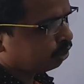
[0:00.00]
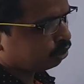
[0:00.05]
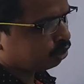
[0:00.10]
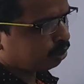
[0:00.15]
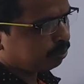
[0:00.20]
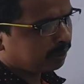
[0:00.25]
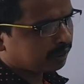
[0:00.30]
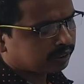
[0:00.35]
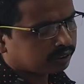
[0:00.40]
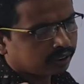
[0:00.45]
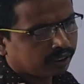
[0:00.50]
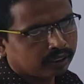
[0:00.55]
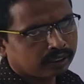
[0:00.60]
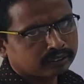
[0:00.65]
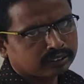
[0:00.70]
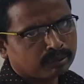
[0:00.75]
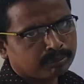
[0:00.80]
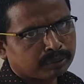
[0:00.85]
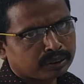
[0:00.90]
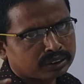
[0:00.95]

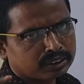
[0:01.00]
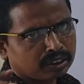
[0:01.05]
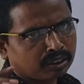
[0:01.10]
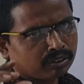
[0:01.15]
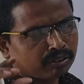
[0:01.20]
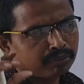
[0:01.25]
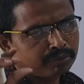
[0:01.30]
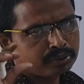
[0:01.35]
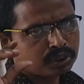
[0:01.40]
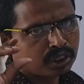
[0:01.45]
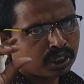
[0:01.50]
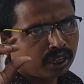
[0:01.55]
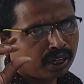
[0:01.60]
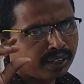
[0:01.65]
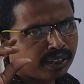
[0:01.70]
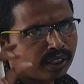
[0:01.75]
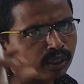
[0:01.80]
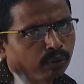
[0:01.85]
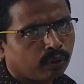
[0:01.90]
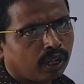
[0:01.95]
చొమెస్కీకి సంబంధించినటువంటి
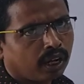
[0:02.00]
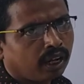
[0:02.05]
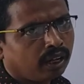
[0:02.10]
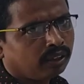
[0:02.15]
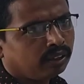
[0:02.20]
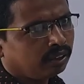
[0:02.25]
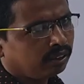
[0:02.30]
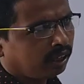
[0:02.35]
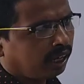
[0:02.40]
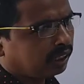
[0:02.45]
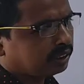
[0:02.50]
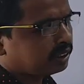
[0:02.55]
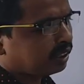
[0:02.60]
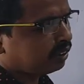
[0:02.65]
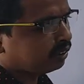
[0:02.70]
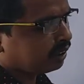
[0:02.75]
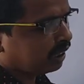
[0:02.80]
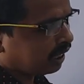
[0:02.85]
విషయాలన్నీ కూడా అధ్యయనం